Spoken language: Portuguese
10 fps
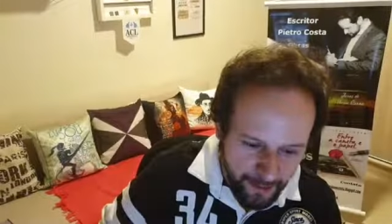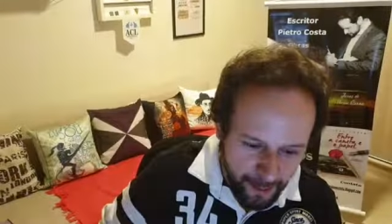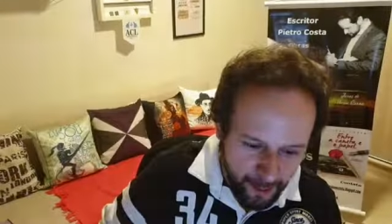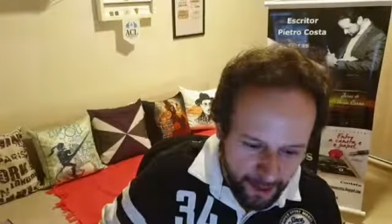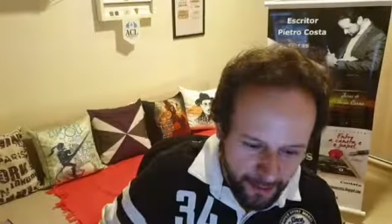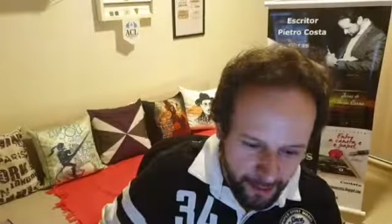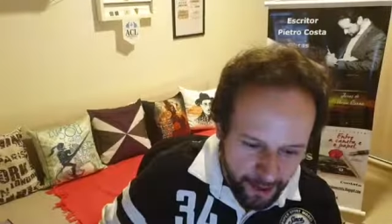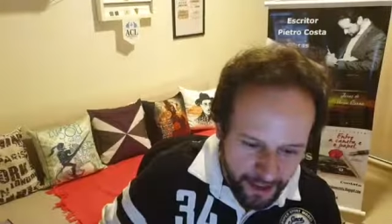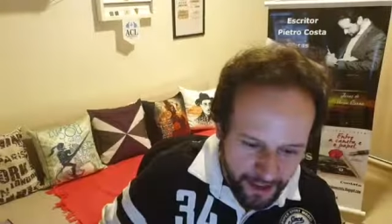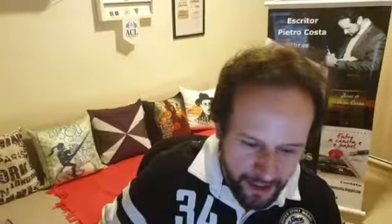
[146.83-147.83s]
Porque
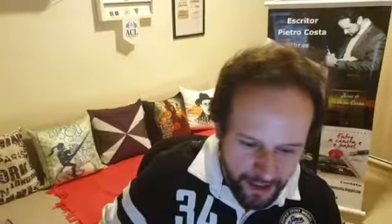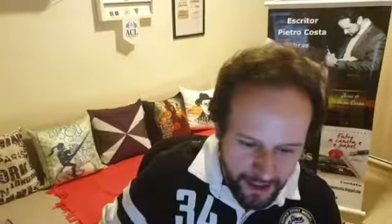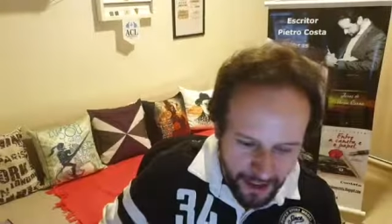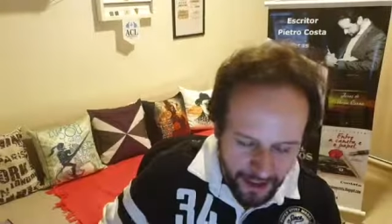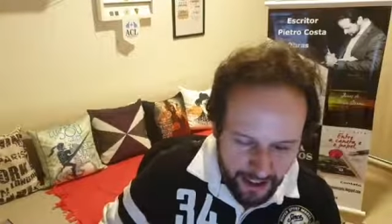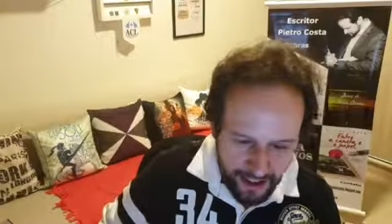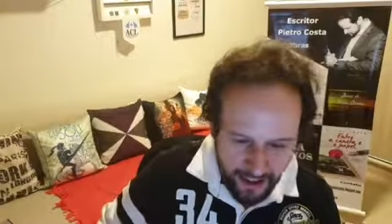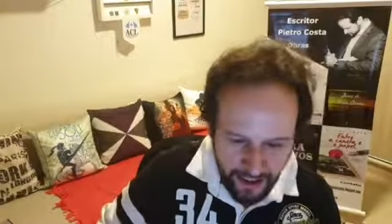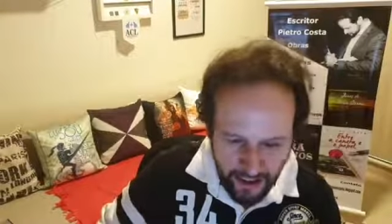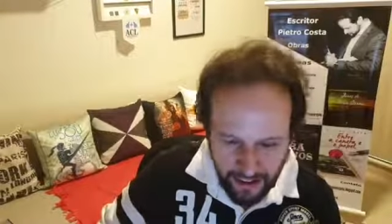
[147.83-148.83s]
muita gente tem
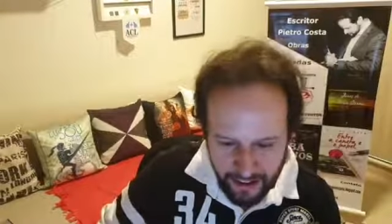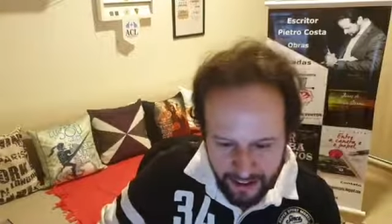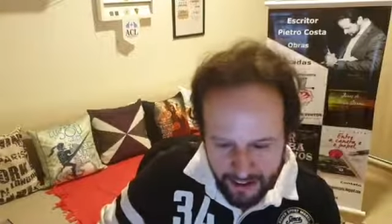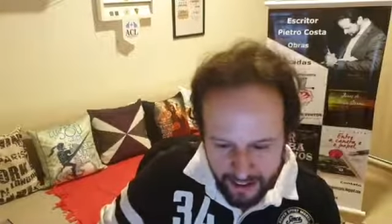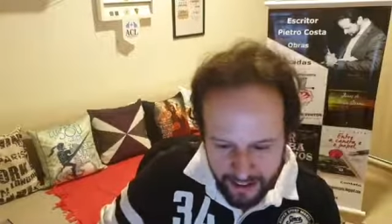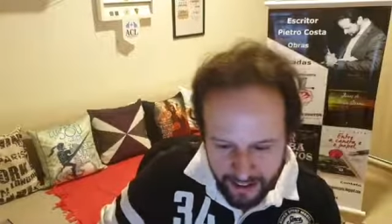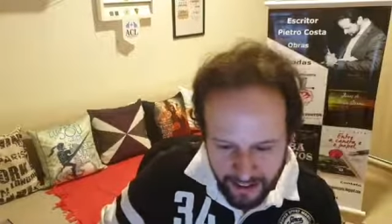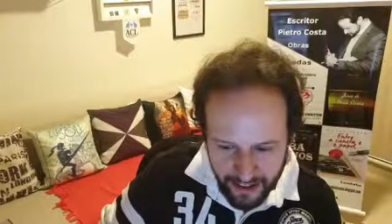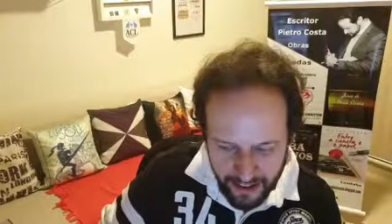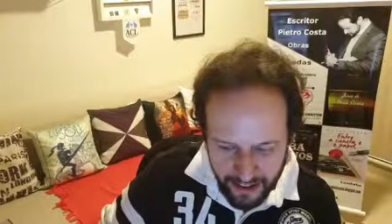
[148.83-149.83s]
aquela
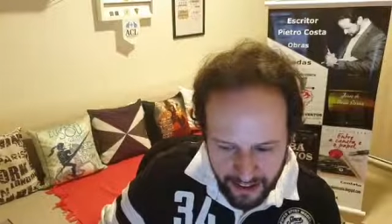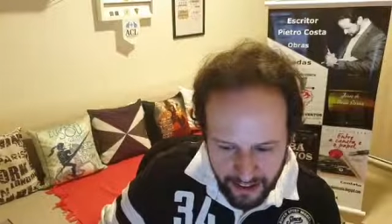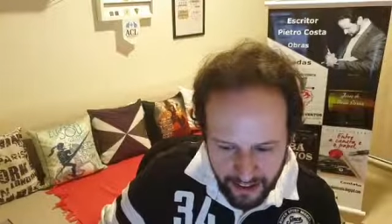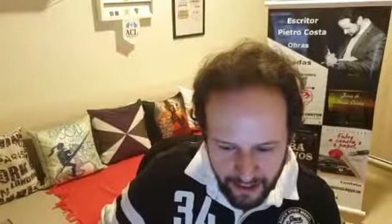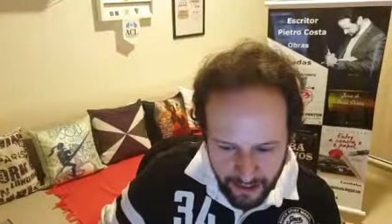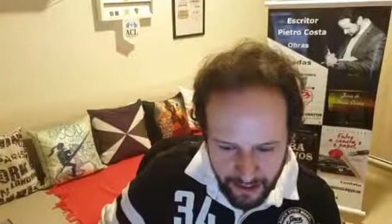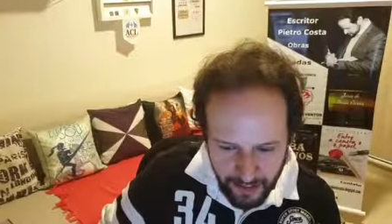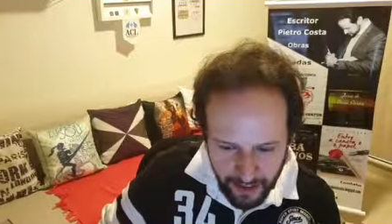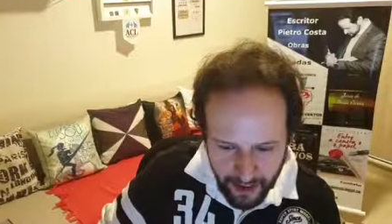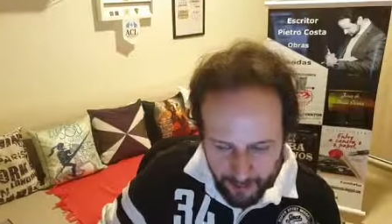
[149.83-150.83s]
é,
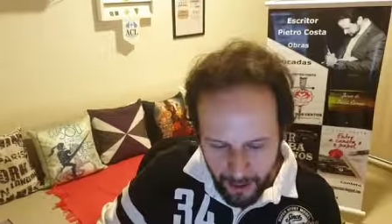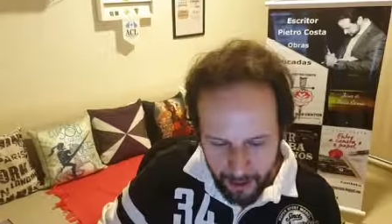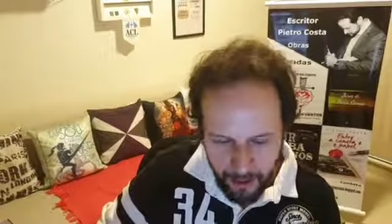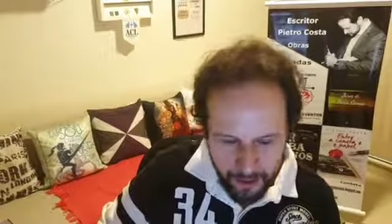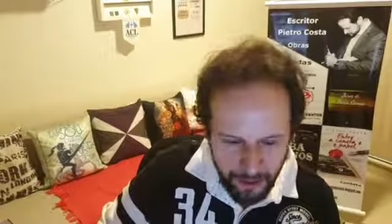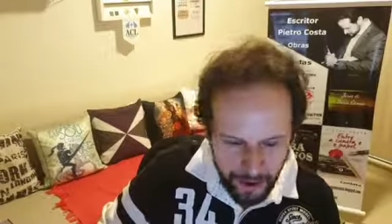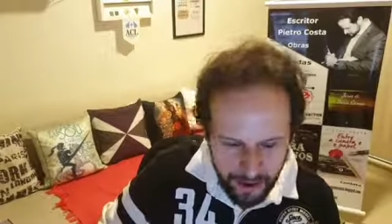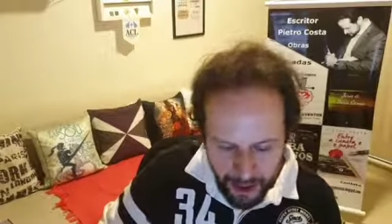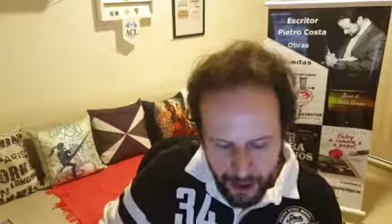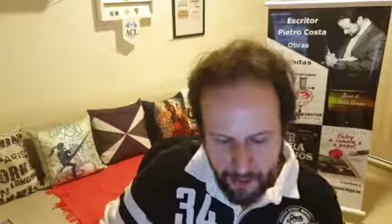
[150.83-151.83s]
fica meio se
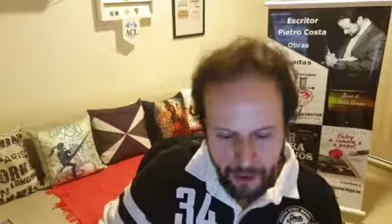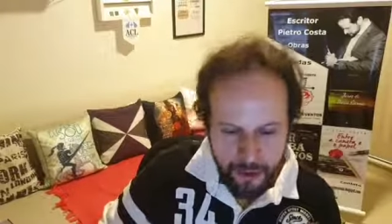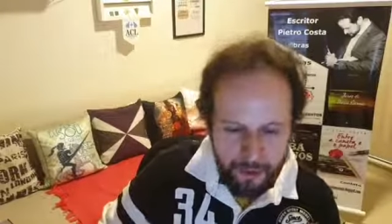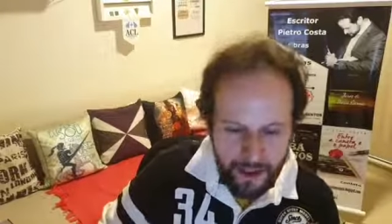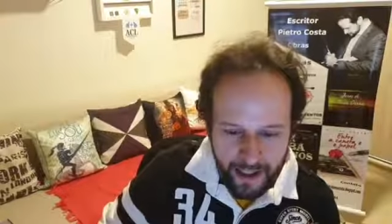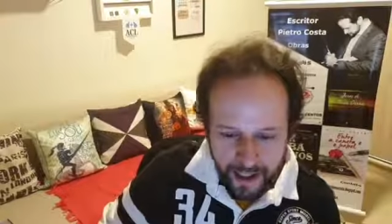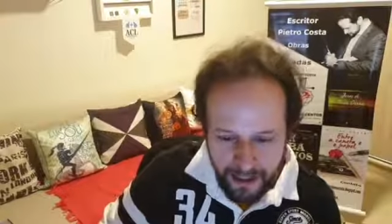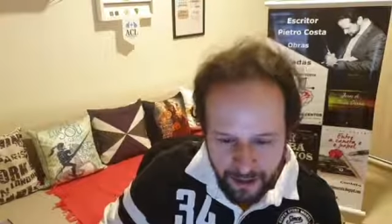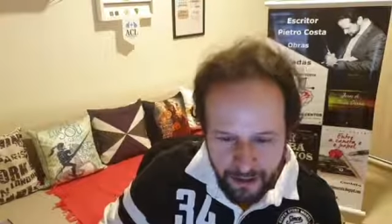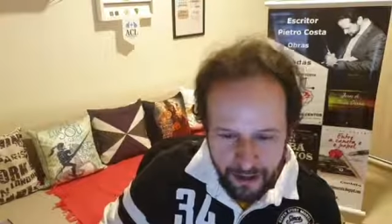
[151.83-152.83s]
sente meio
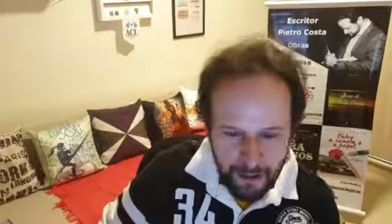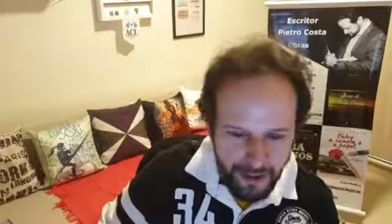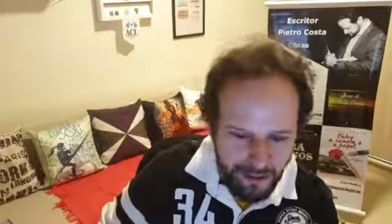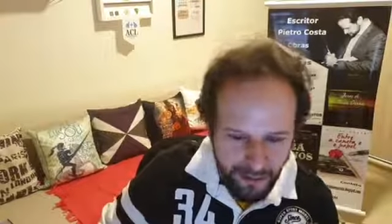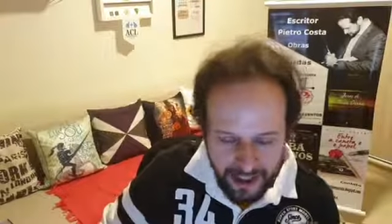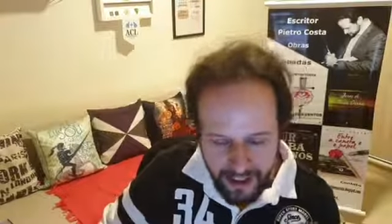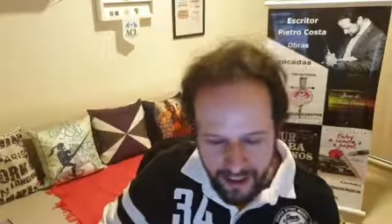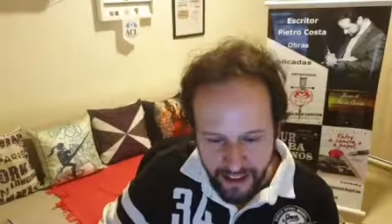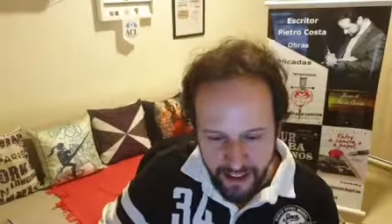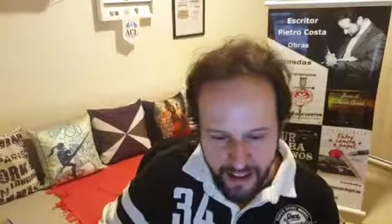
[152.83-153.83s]
sobrecarregado
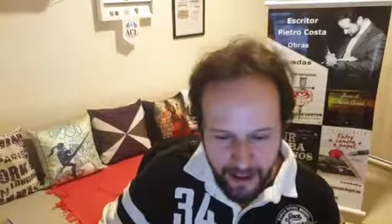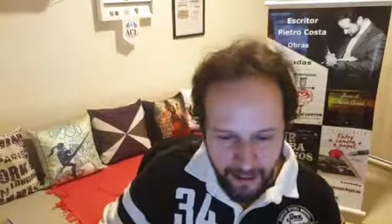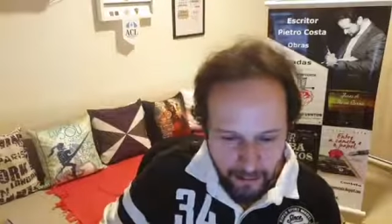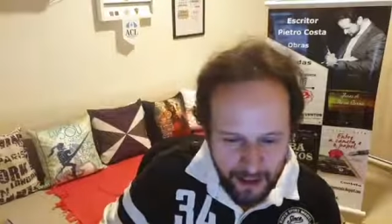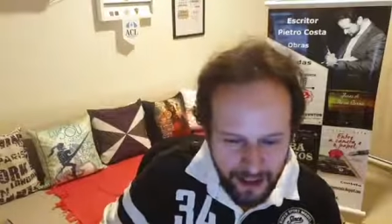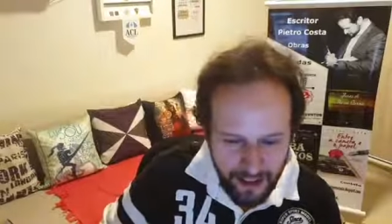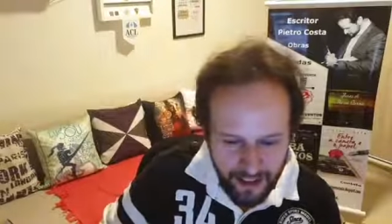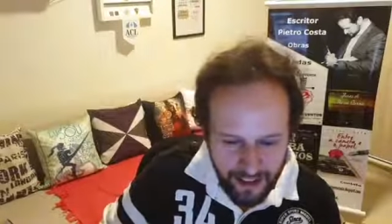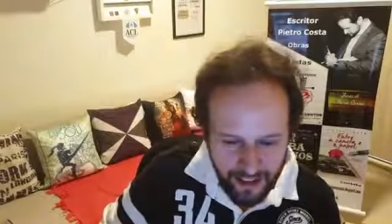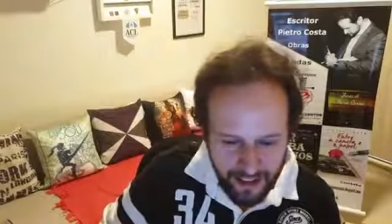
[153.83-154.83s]
segunda-feira, bate
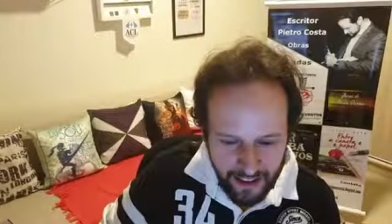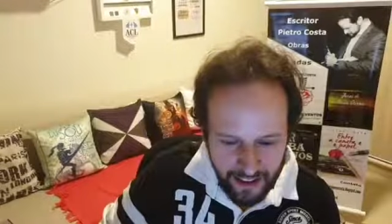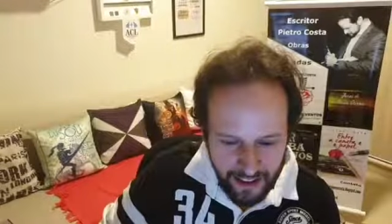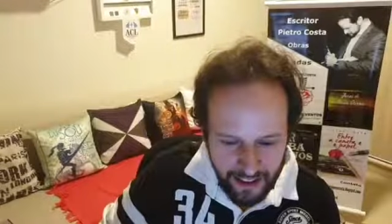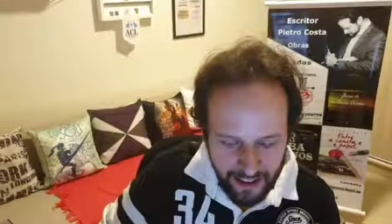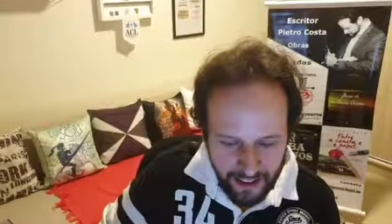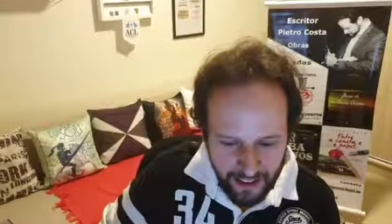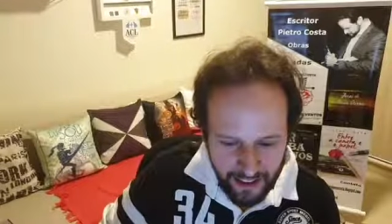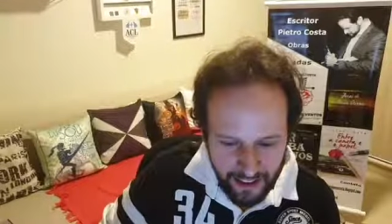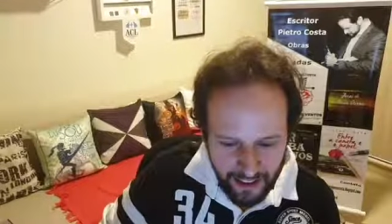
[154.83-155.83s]
aquele
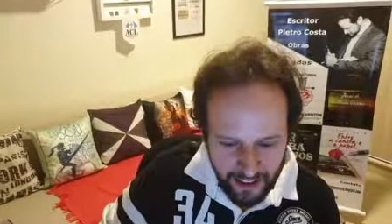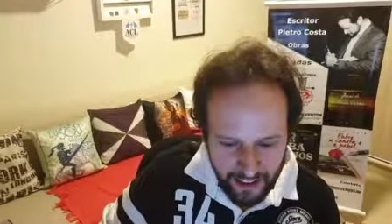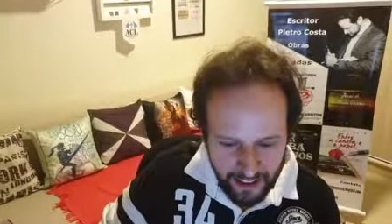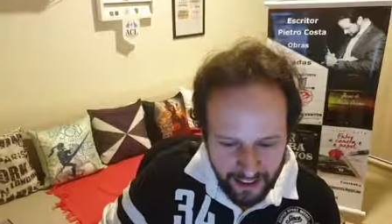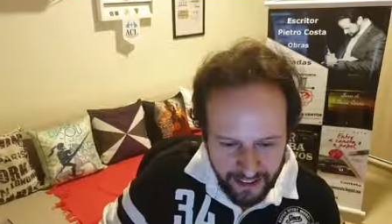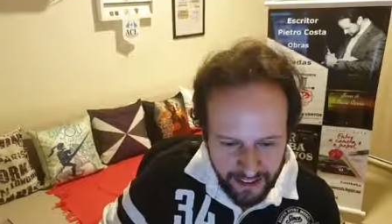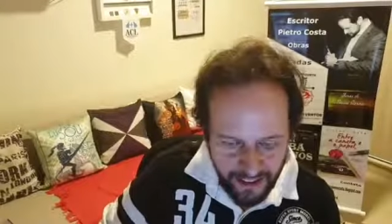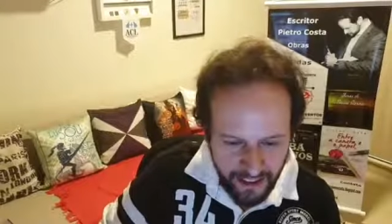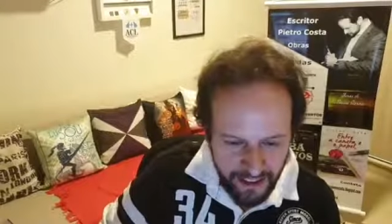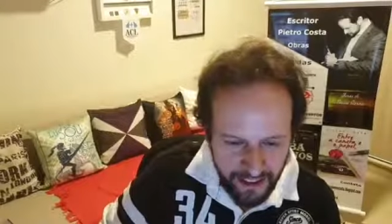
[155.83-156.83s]
aquela
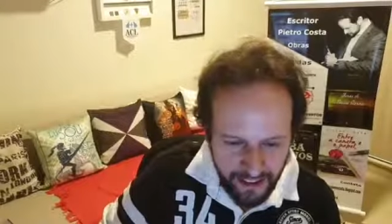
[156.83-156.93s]
né,